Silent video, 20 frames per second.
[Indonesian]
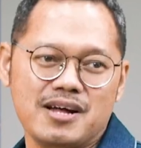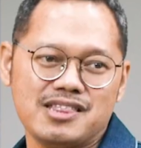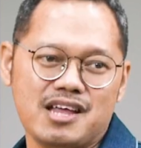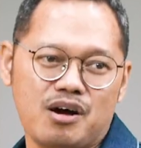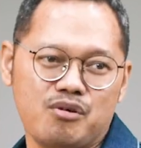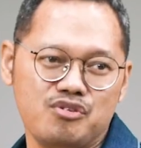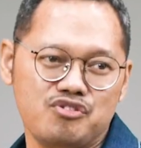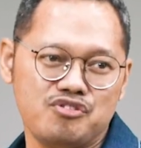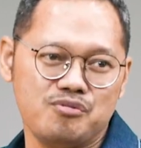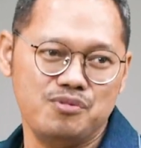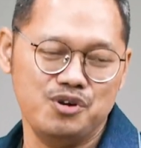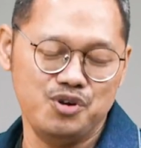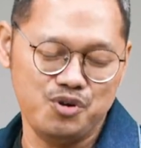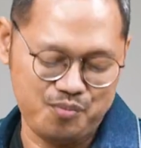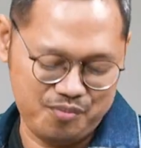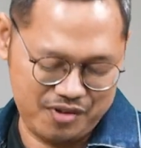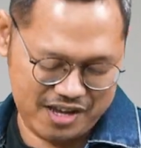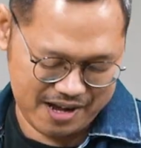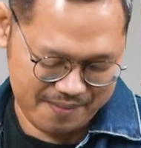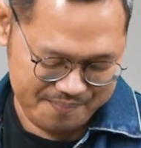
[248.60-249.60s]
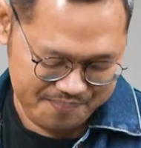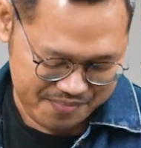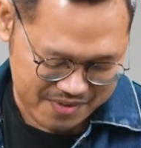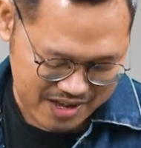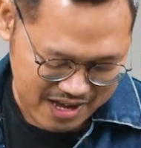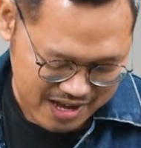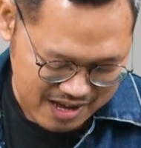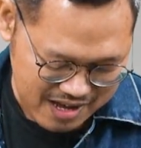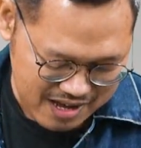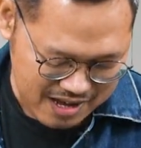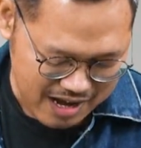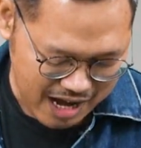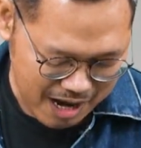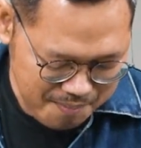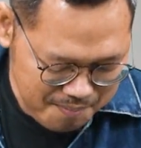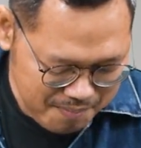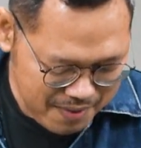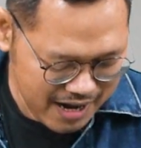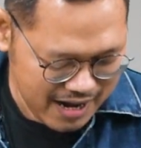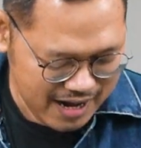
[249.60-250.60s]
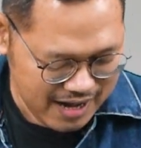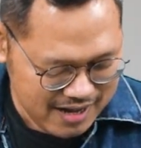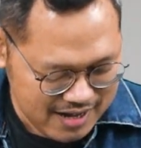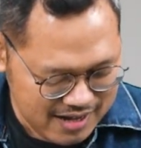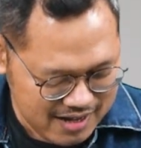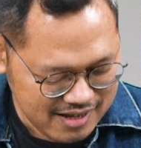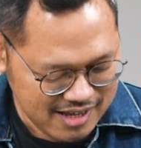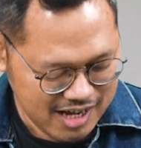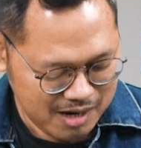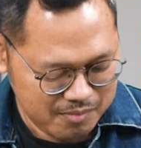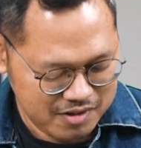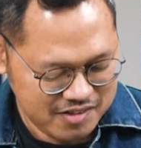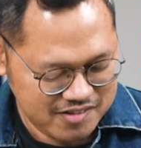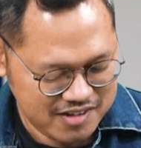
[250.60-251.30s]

tahun sebelumnya. Apa yang